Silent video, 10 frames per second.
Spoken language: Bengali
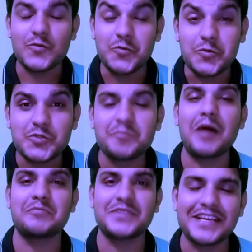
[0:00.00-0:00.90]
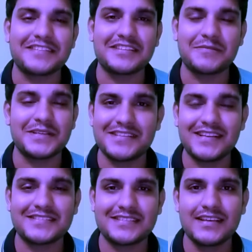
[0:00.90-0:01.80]
গুজবাম দিয়ে গেছে ভাই
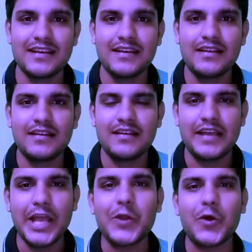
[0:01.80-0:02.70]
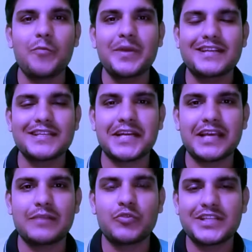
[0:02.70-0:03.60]
সিরিয়াসলি এরকমের টেজার
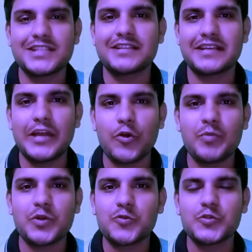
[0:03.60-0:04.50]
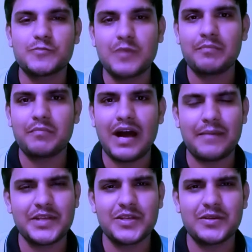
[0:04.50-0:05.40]
এবং টেজার দেখে এরকমের গুজবাম
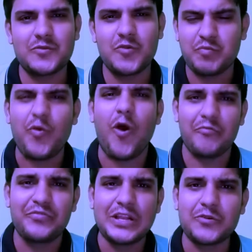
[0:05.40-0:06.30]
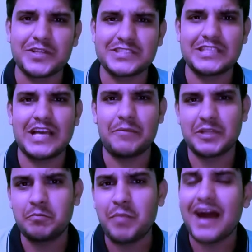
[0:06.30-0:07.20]
আমি খুব কম ফিল করেছি
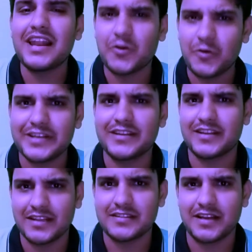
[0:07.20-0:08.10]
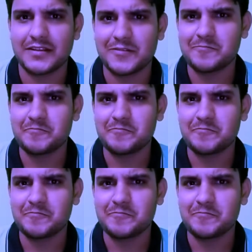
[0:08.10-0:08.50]
আমাদের বাংলা কন্টেন্টের ক্ষেত্রে আর কি